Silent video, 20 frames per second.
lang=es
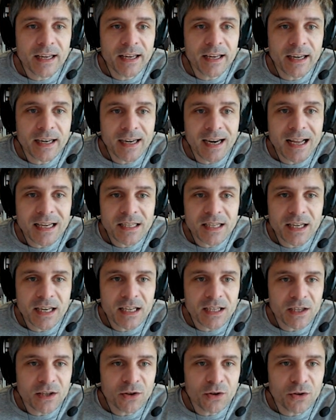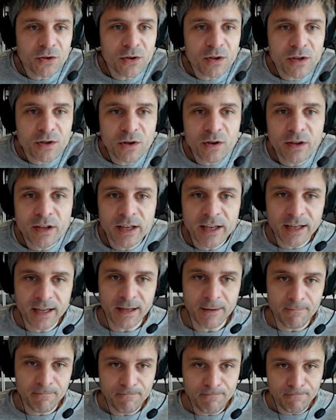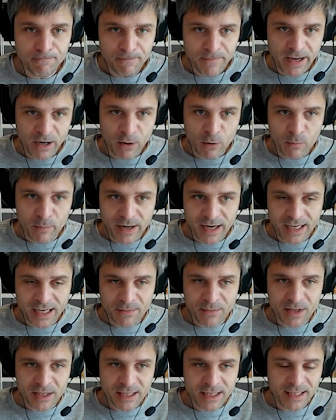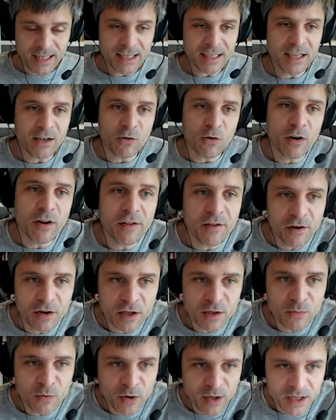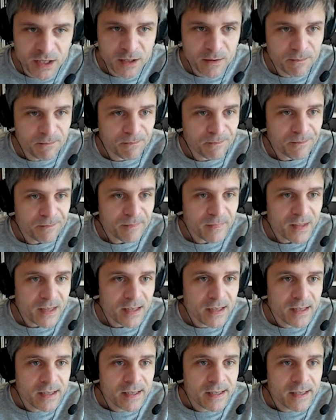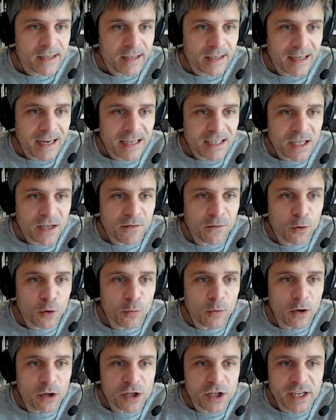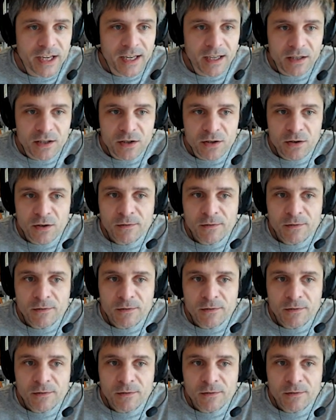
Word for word: clásicas en todo esto de comprar camisetas del coleccionismo es Classic Football Shirts, ¿no?